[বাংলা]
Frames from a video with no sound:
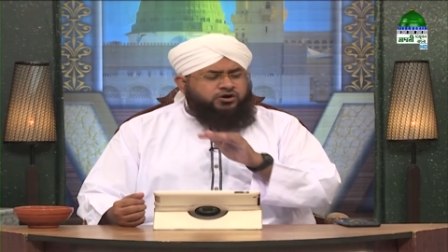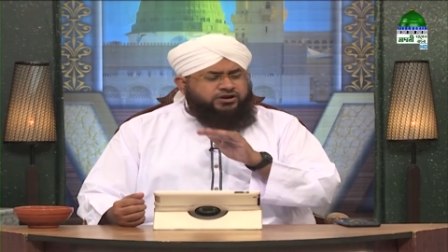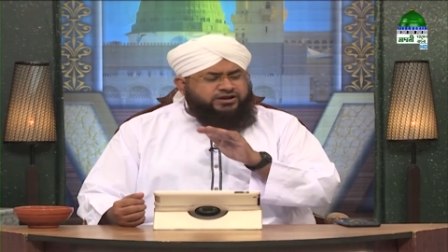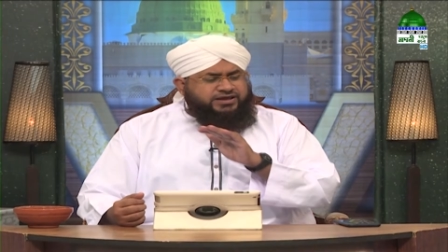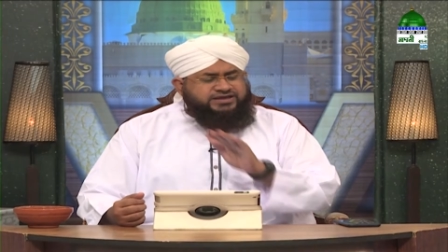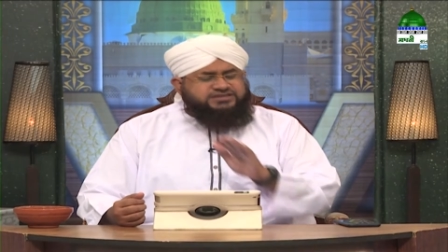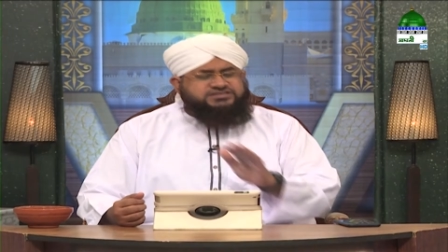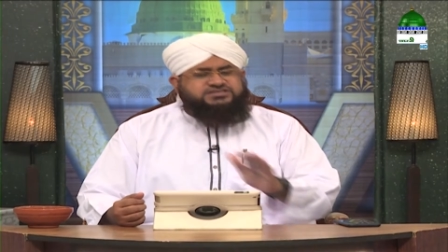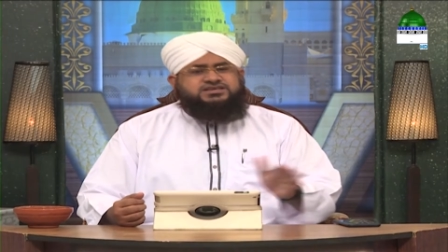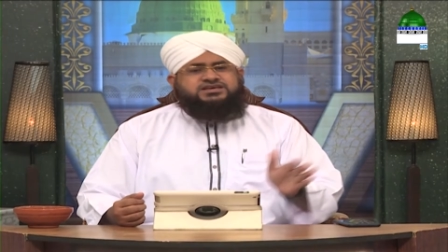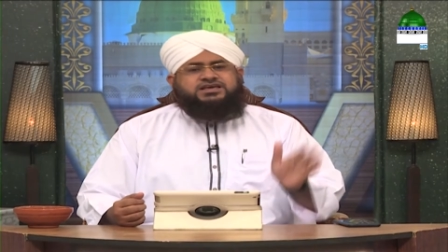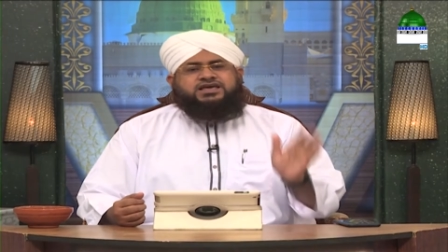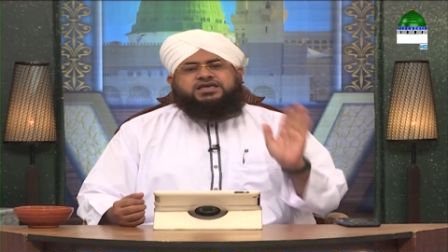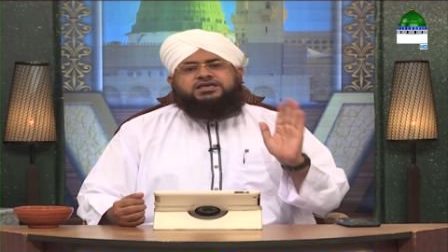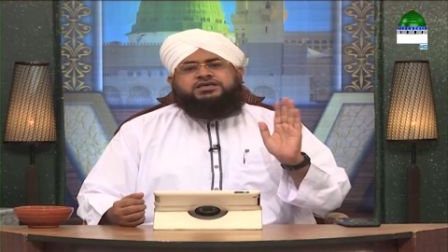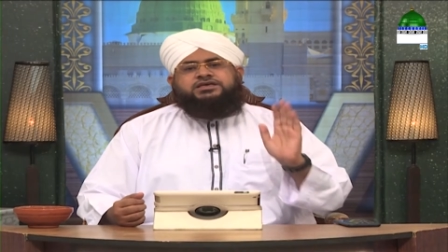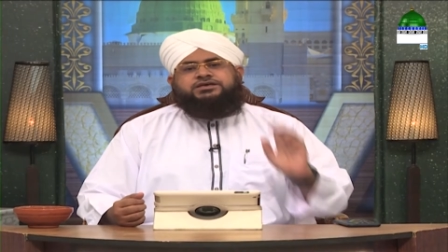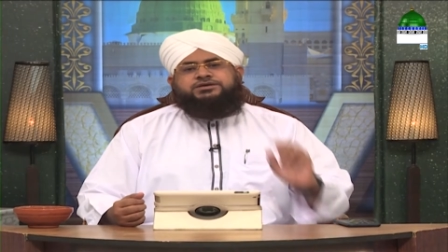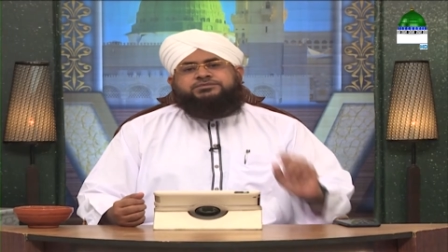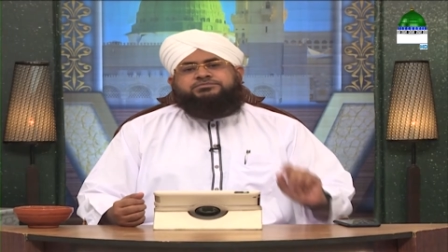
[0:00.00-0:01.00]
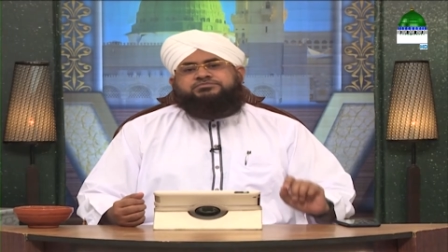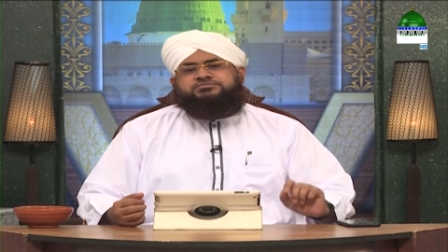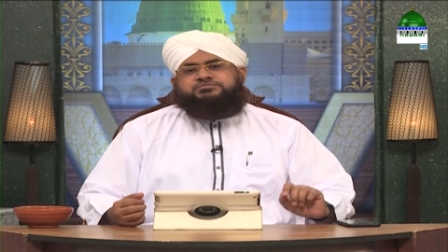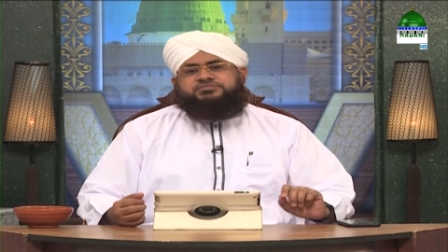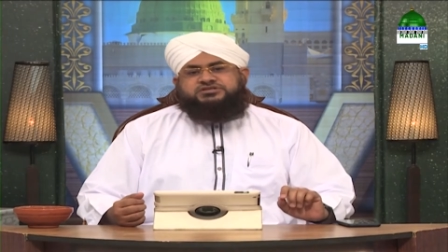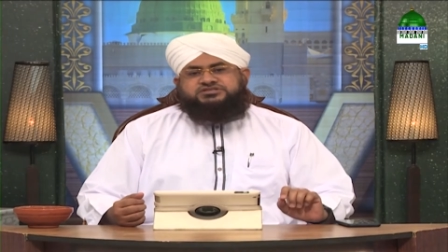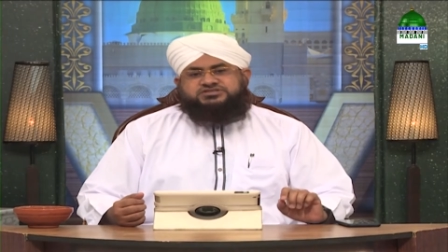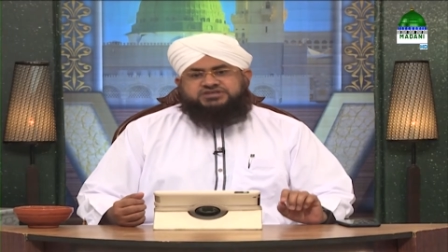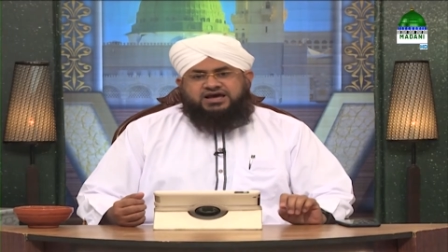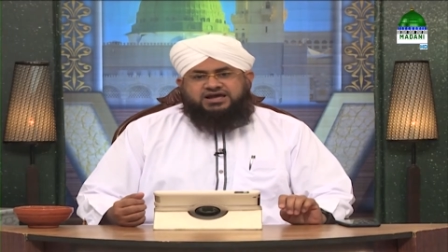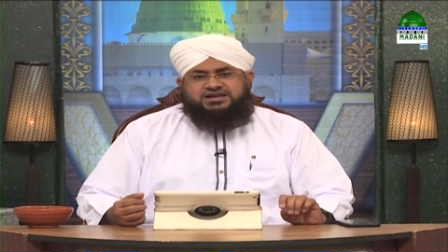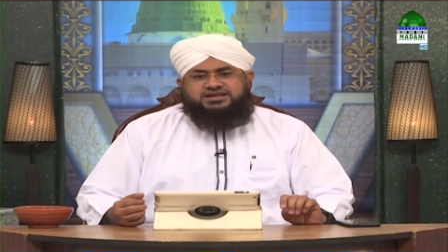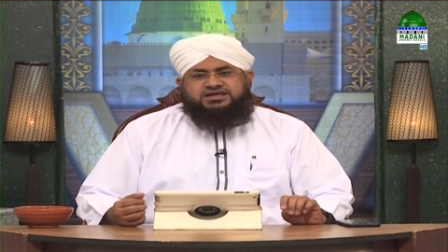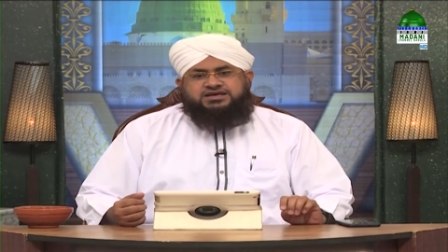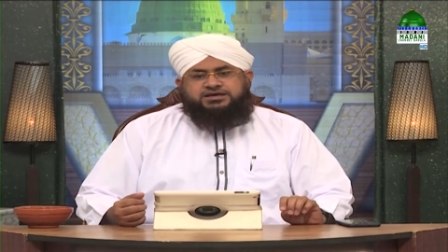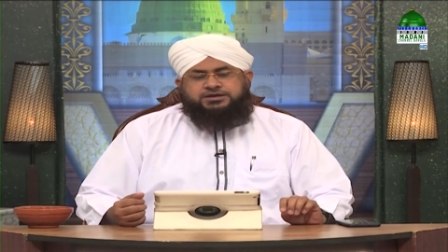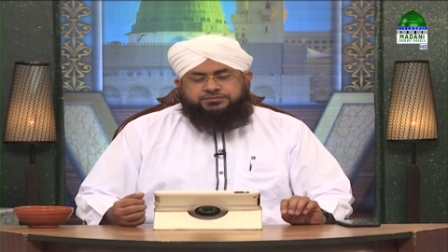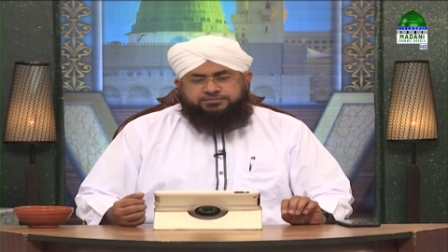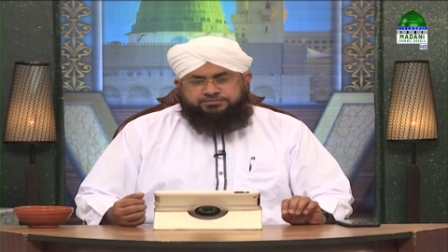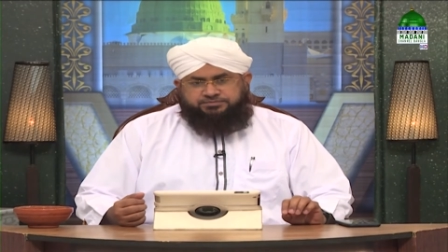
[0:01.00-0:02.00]
আর এমন অনেক মেসালও
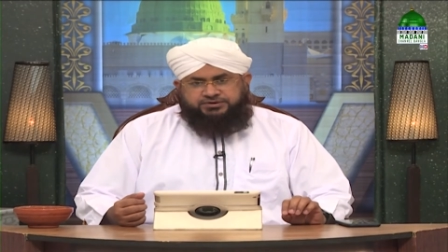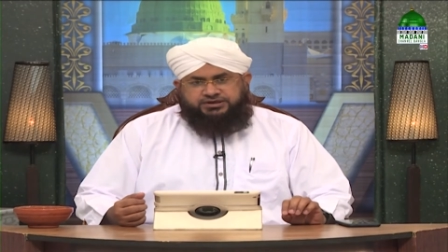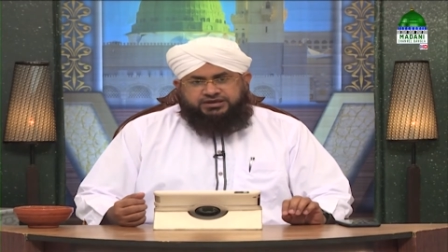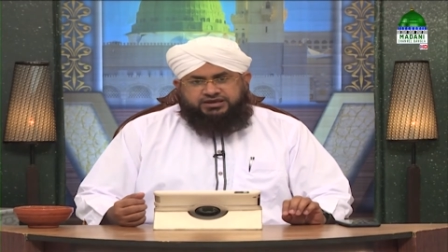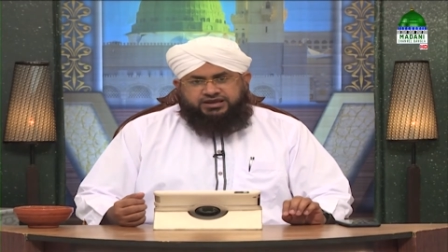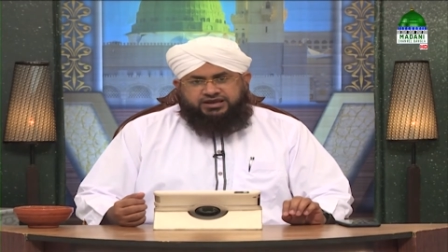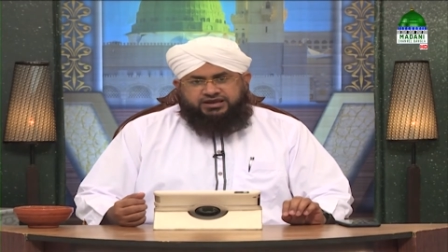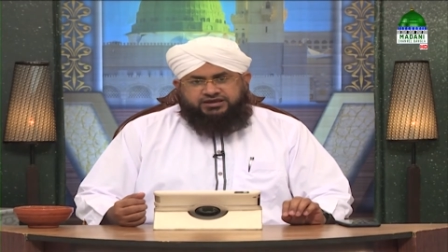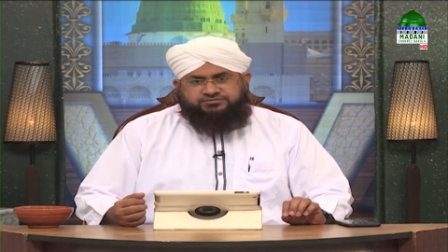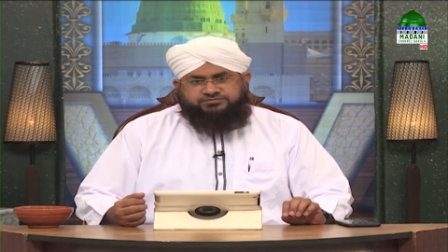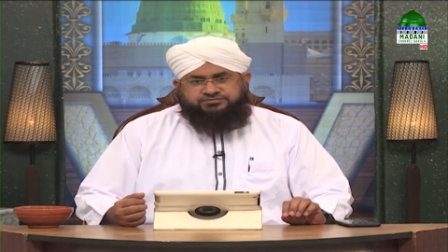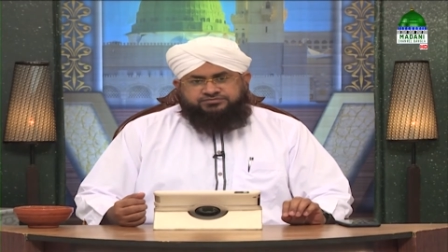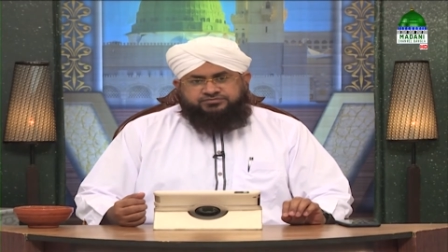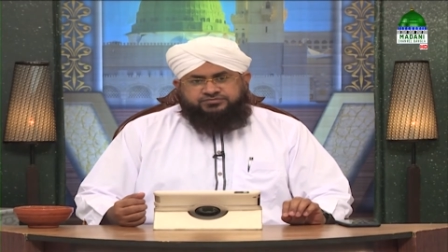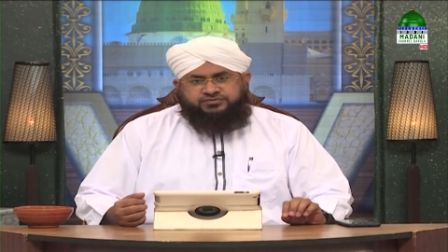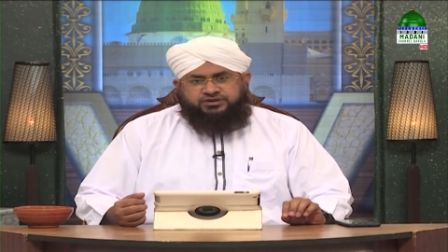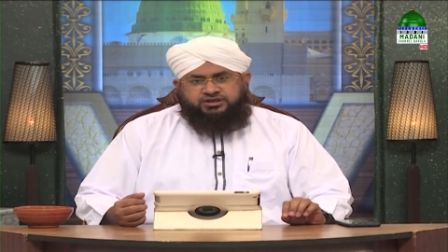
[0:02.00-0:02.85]
রয়েছে